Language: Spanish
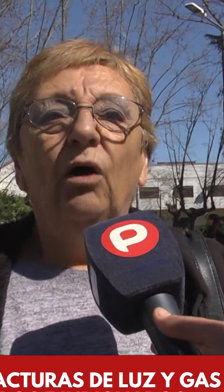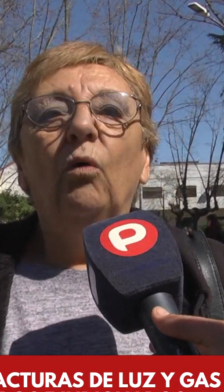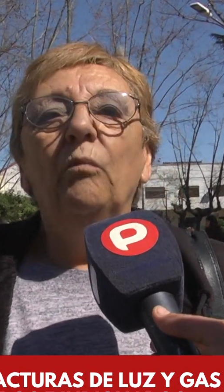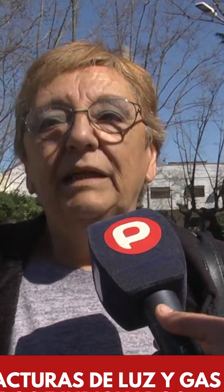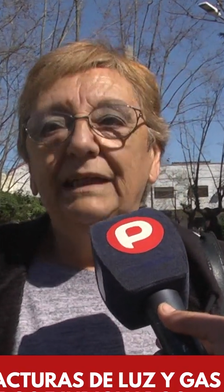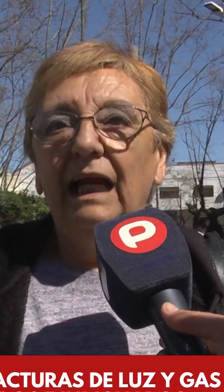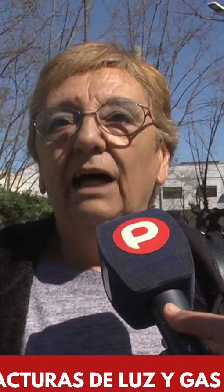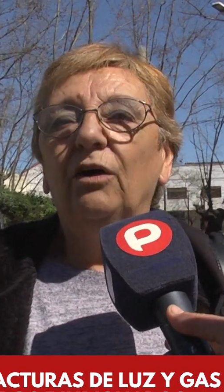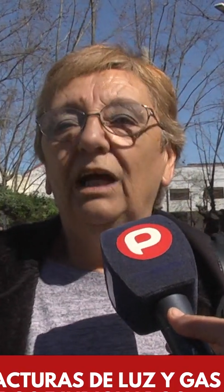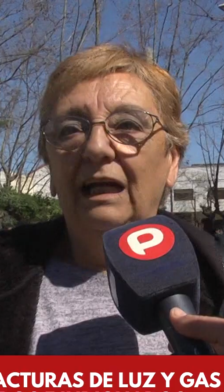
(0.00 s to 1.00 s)
un
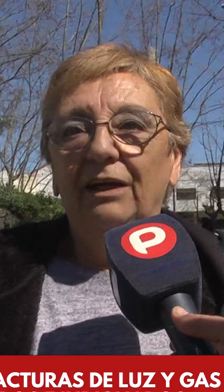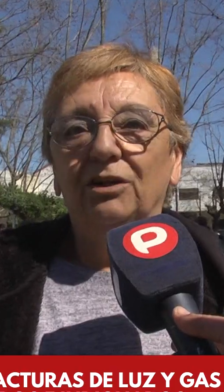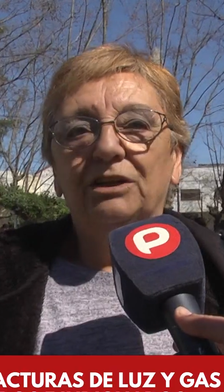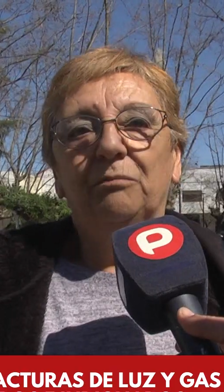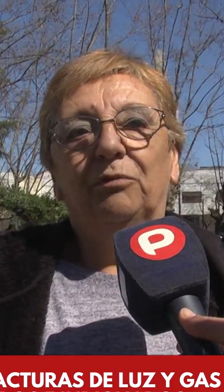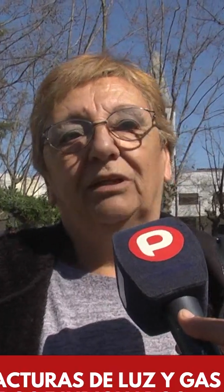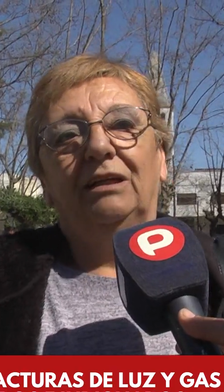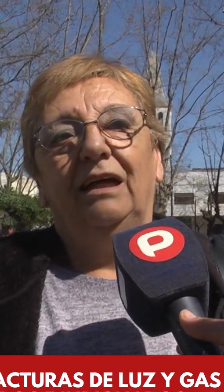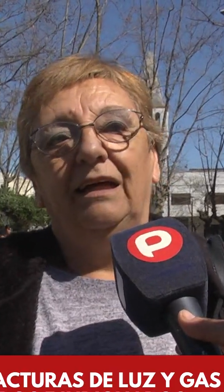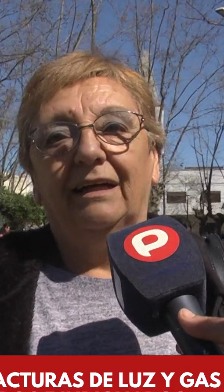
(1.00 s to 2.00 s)
ventilador en la noche porque
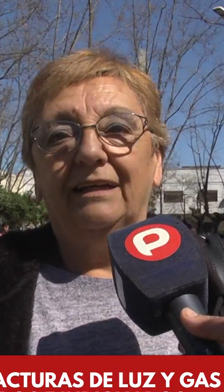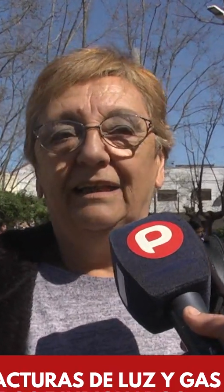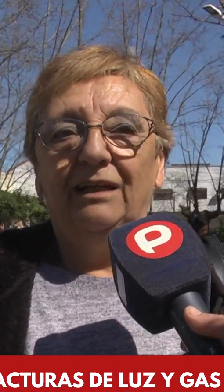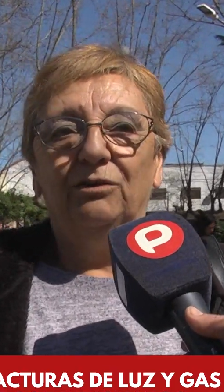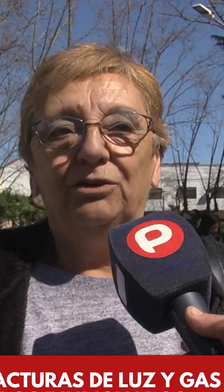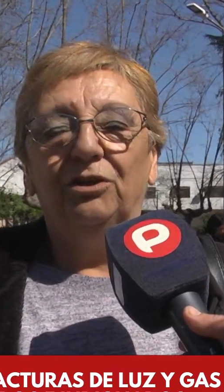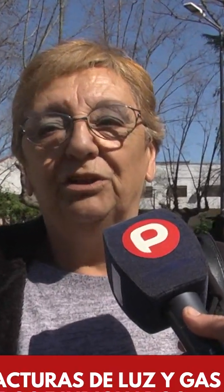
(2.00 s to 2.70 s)
la edad que tengo yo